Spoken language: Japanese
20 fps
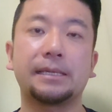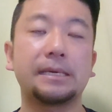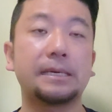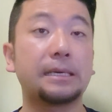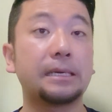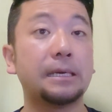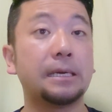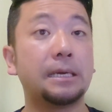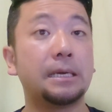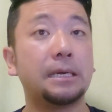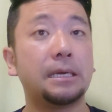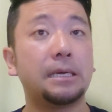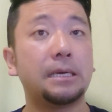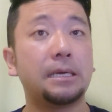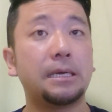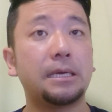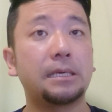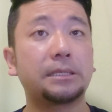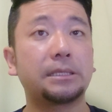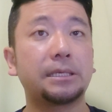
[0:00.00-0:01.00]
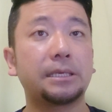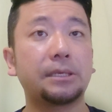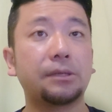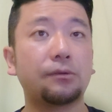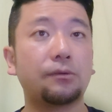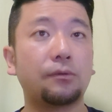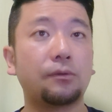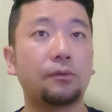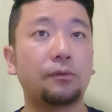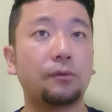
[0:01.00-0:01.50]
で、えー、知
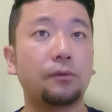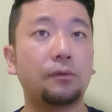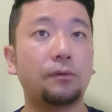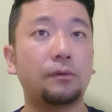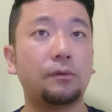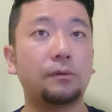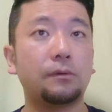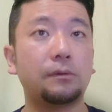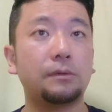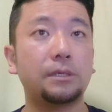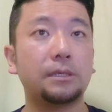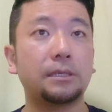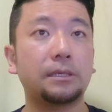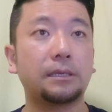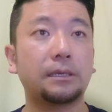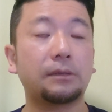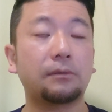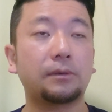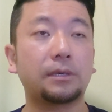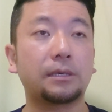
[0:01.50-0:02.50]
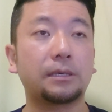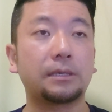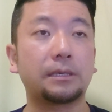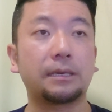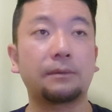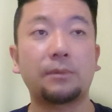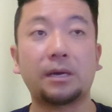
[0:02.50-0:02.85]
床の行った時にね、